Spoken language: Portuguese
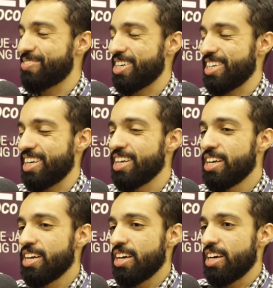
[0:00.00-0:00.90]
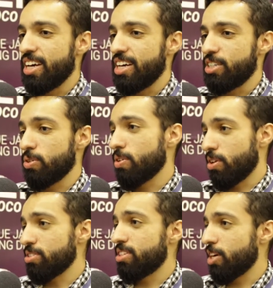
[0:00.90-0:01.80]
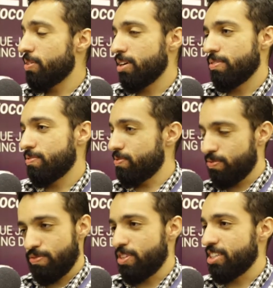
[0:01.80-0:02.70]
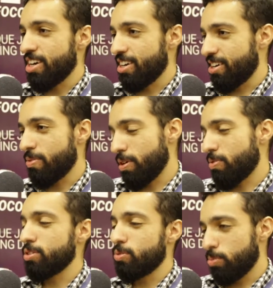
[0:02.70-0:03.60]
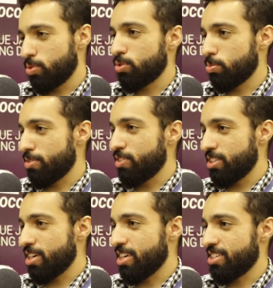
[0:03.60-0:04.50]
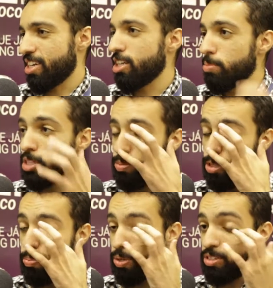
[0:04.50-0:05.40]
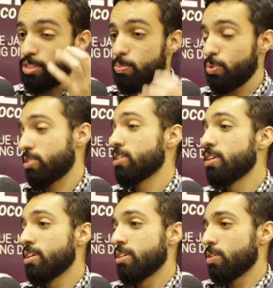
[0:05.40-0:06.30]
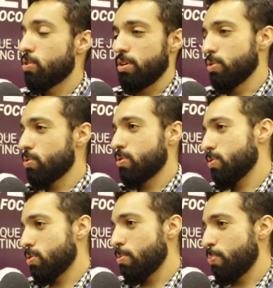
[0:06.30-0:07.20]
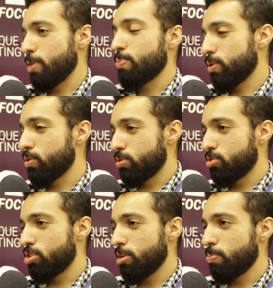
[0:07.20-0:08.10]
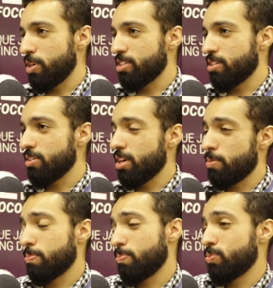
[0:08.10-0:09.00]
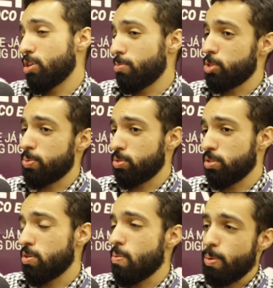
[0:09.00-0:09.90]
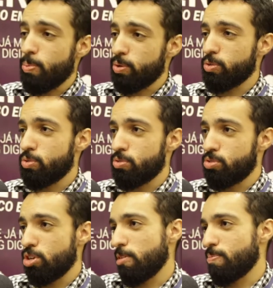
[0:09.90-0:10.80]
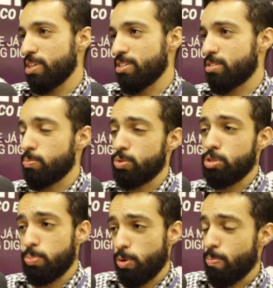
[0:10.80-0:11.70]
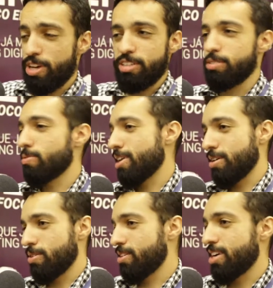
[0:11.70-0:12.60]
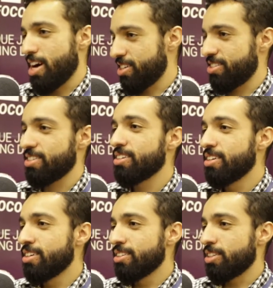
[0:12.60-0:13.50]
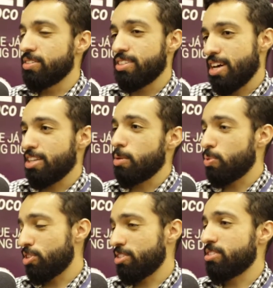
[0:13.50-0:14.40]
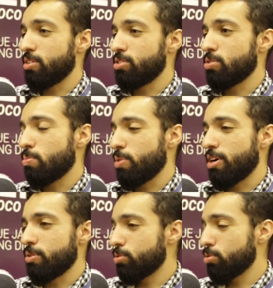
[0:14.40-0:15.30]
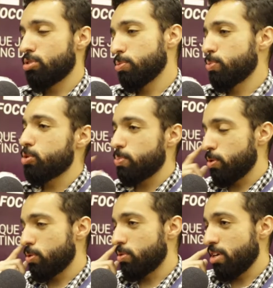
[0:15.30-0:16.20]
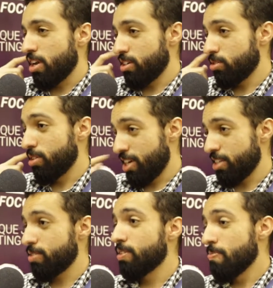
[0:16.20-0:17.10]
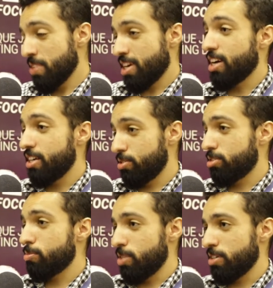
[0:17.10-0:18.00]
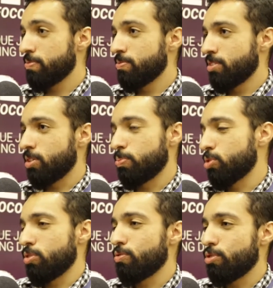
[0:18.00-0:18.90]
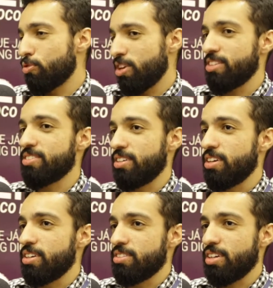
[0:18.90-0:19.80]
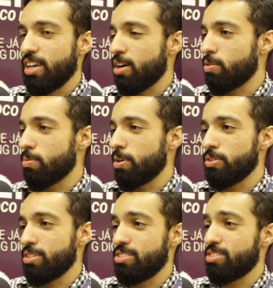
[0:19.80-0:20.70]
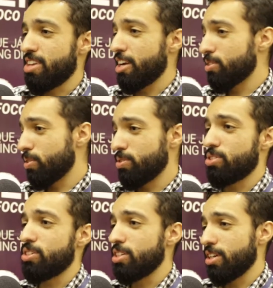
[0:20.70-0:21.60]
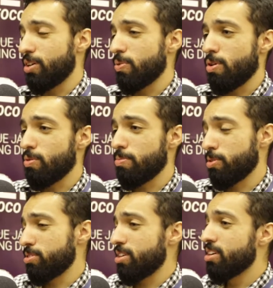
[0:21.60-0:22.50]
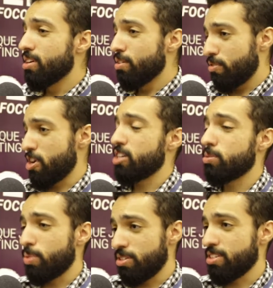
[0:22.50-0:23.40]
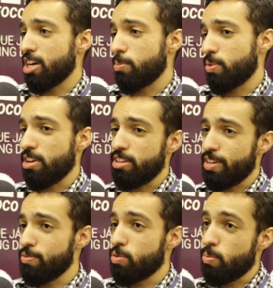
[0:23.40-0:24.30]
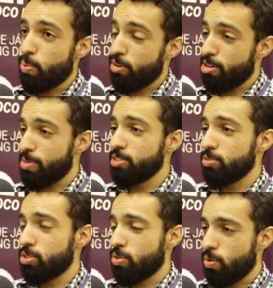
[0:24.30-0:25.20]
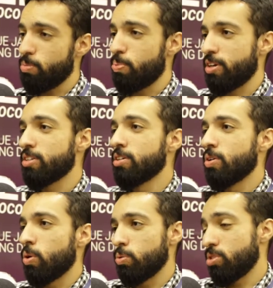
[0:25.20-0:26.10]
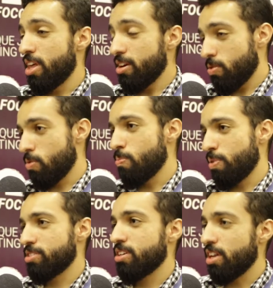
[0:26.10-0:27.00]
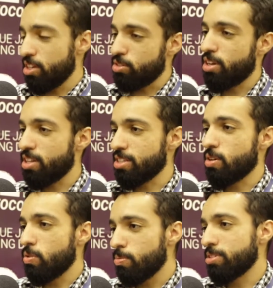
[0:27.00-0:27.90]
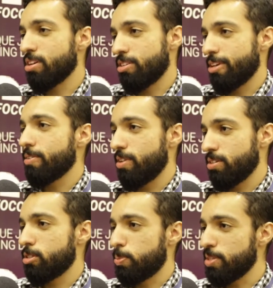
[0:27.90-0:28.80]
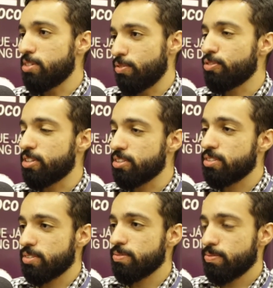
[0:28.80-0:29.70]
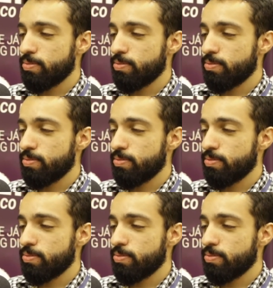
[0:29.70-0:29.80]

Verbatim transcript: para ele. É, e o cross-sell é venda, quase como se fosse uma venda casada mesmo depois. Então, putz, eu comprei produtos de limpeza. Ok, geralmente pessoas que compram produtos de limpeza são pessoas preocupadas com a casa. Então esse cara tem potencial de comprar outro tipo de produto relacionado a isso também. Então, puta, eu não vou oferecer, sei lá, alguma coisa de tecnologia ou alguma coisa fashion para esse cara, porque ele teve um comportamento de compra ou de compras relacionadas a algumas categorias específicas.